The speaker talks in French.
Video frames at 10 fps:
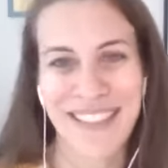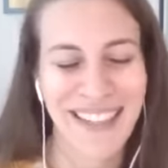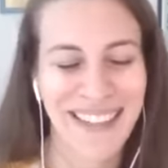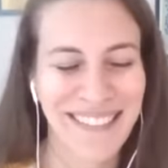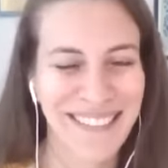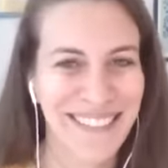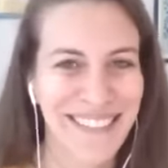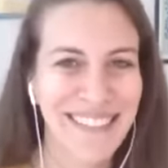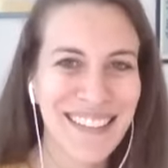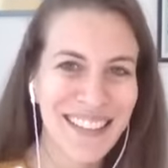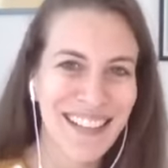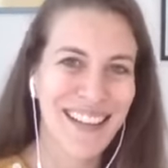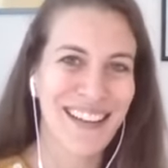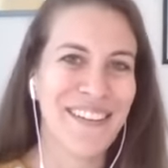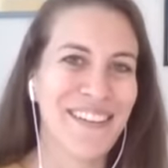et chacun,
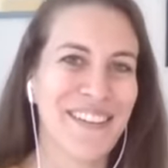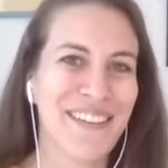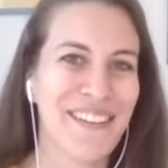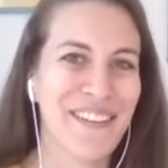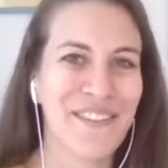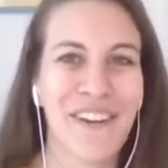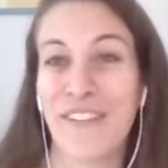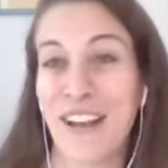enfin